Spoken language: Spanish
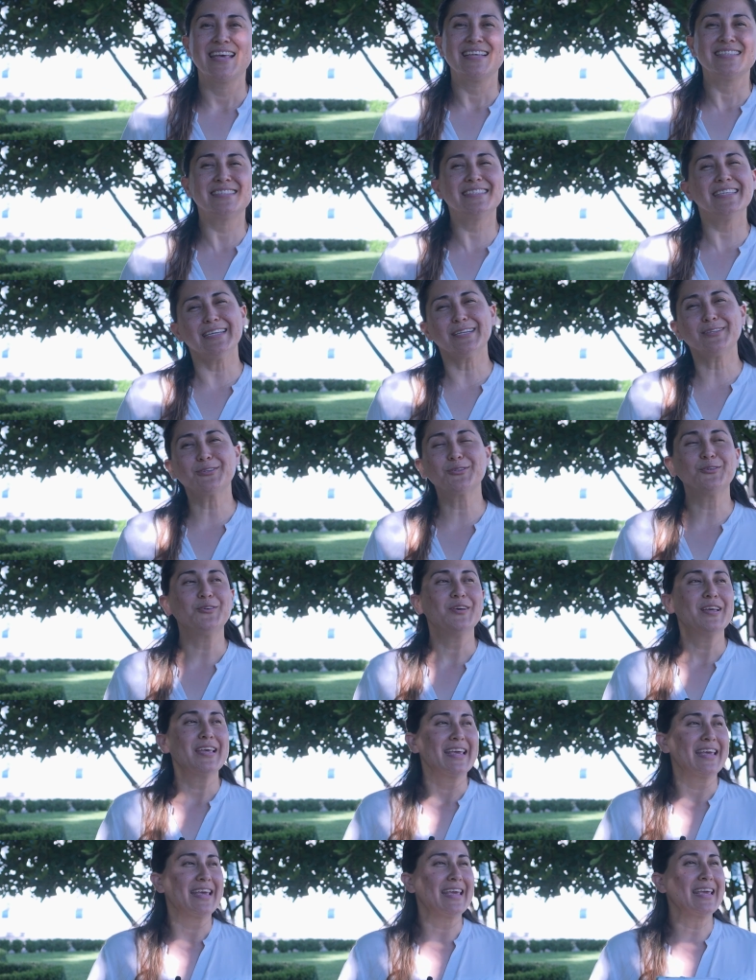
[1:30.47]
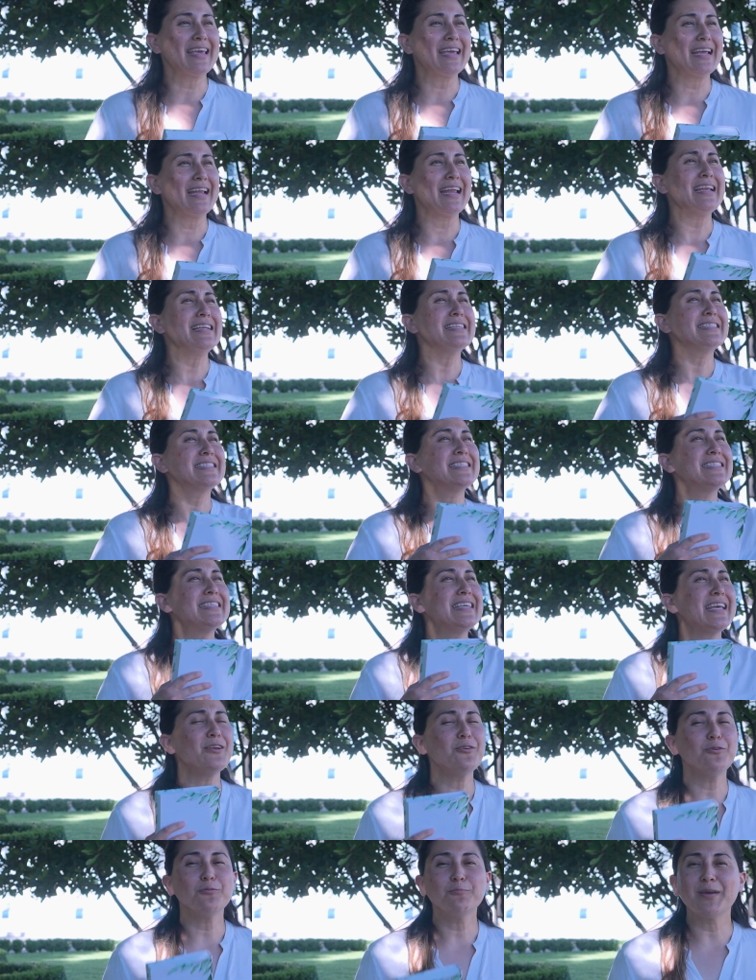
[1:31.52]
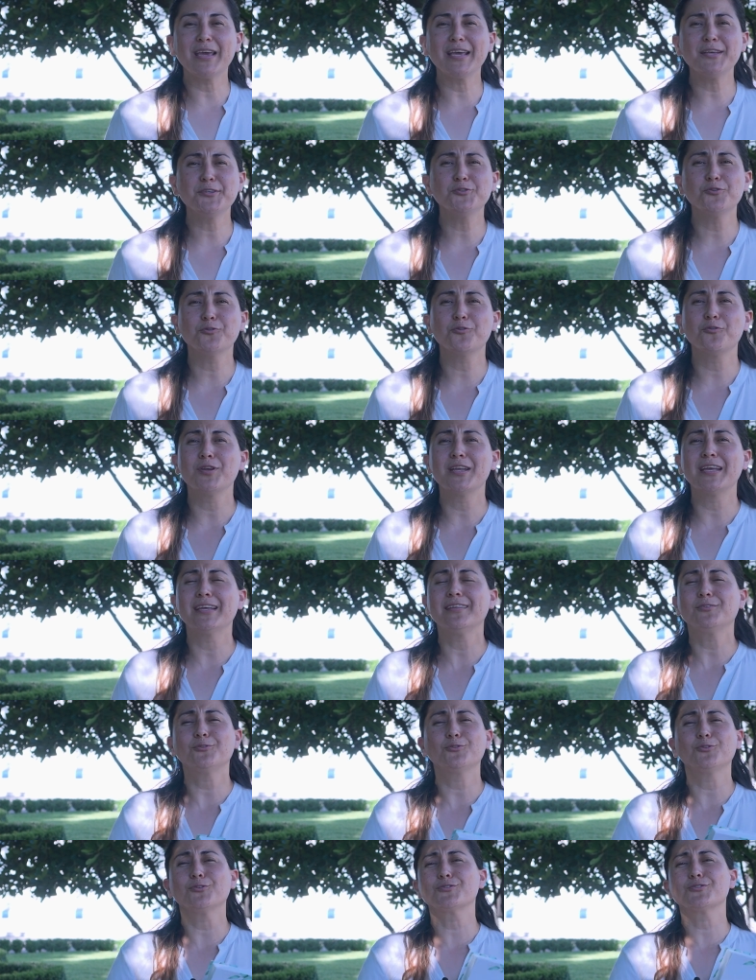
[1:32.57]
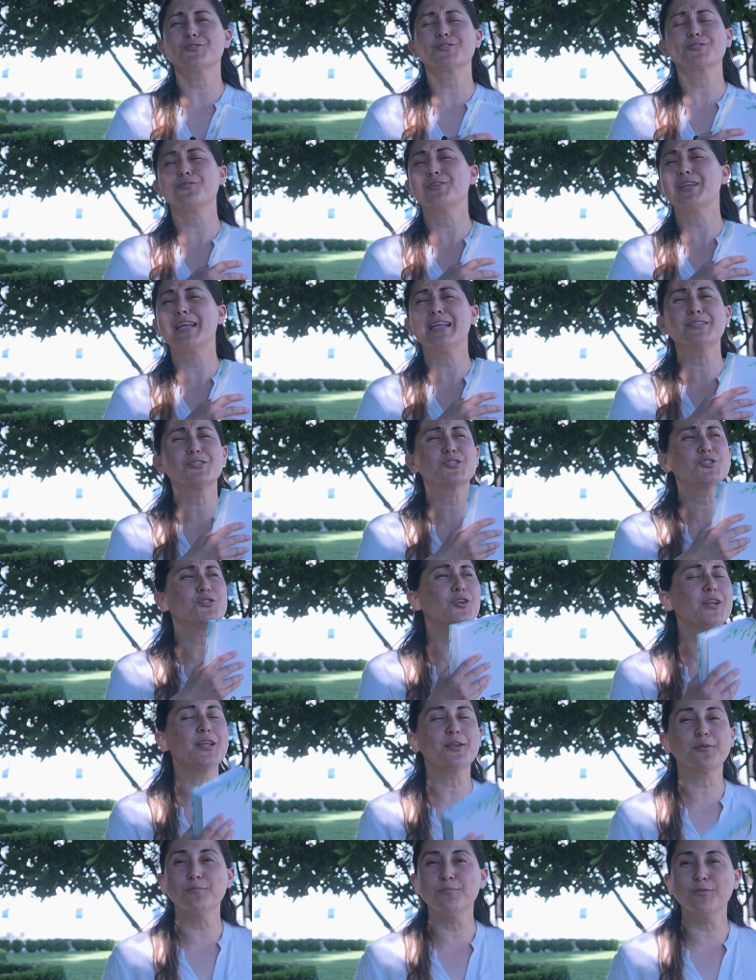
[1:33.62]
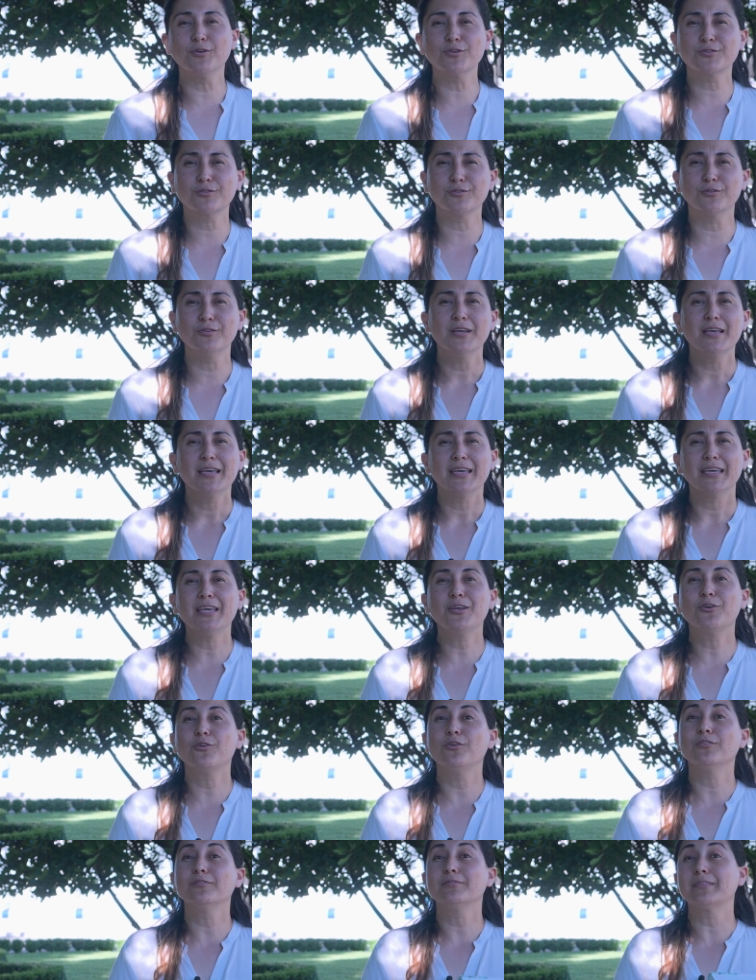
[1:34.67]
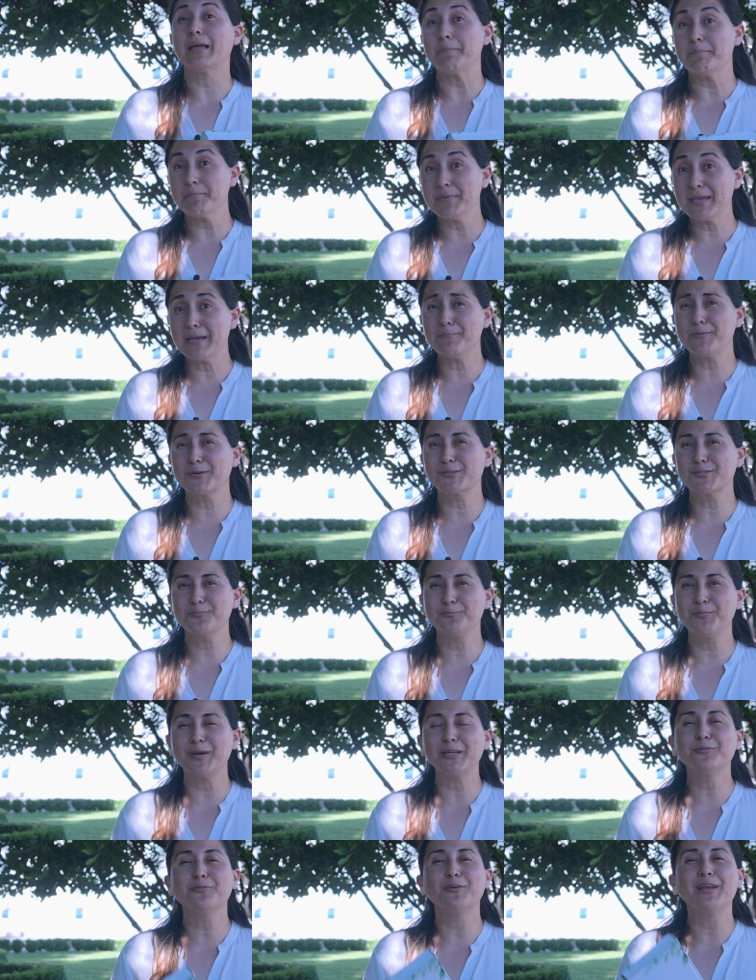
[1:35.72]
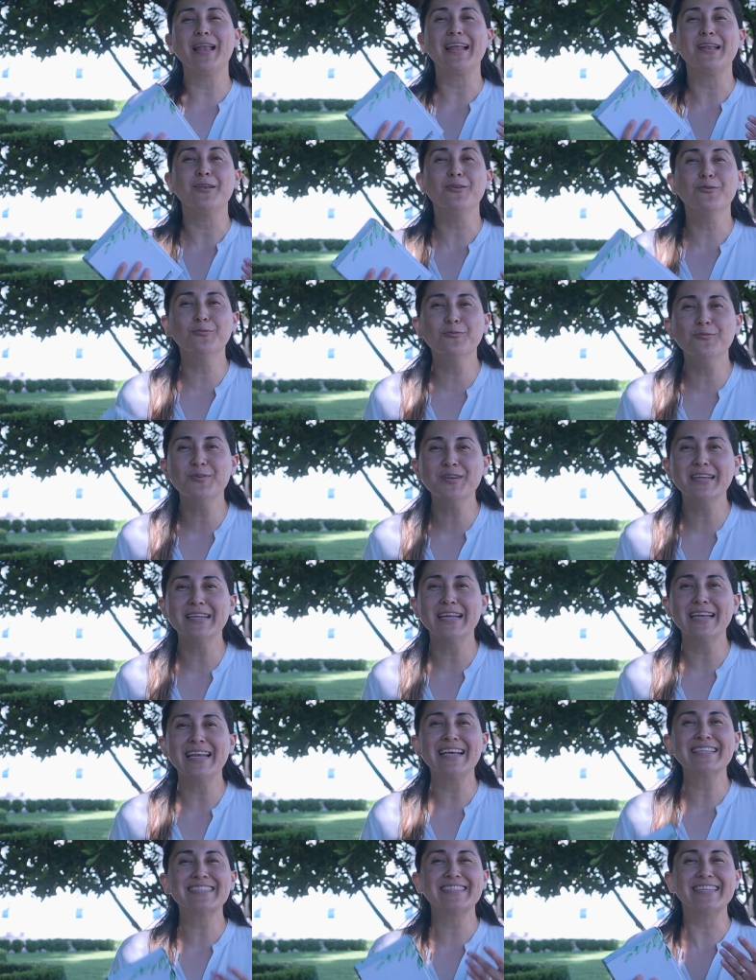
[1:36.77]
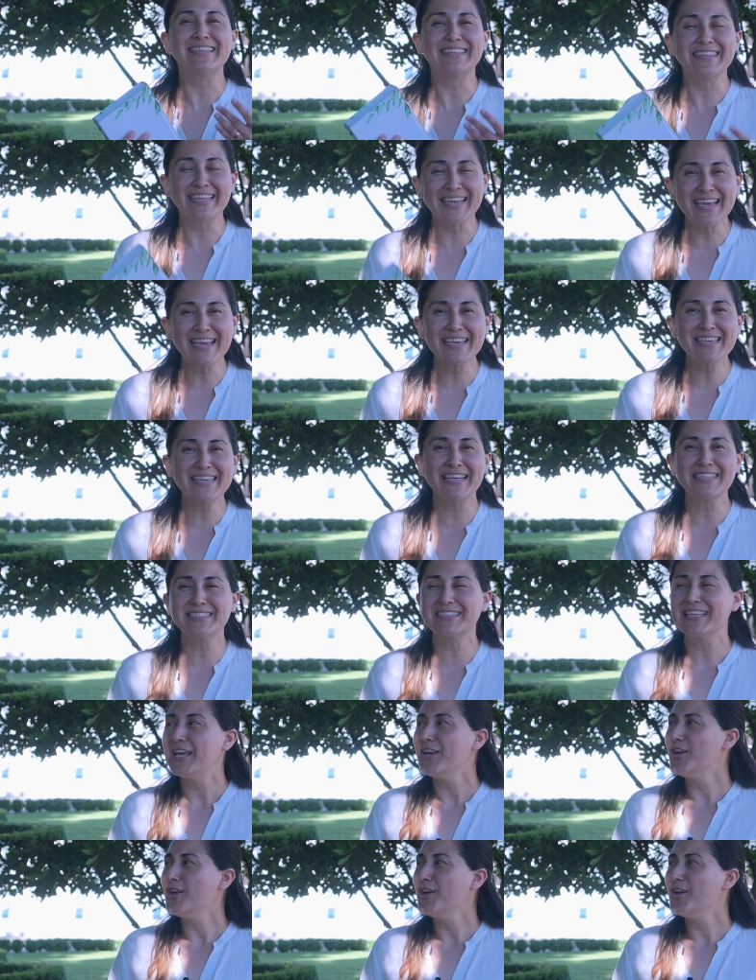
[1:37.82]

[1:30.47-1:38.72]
¿cierto? Eh, el cielo bello con estos, con el sol hermoso y con también, por supuesto, la luna, las estrellas.